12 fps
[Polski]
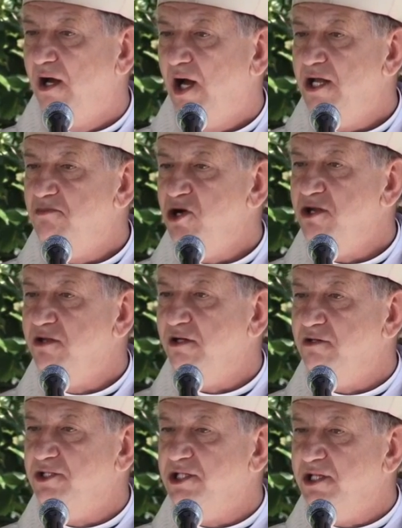Ale moi
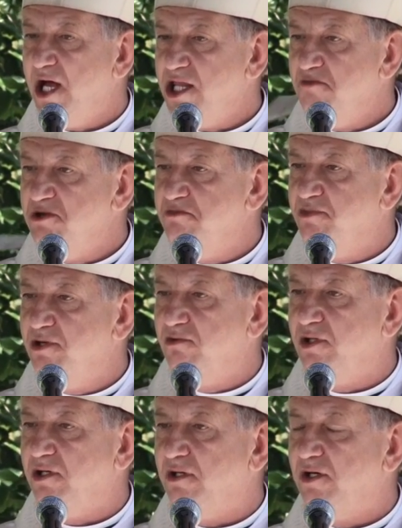drodzy, dane mi
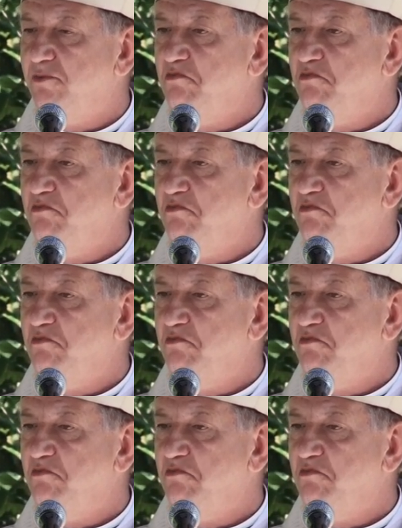było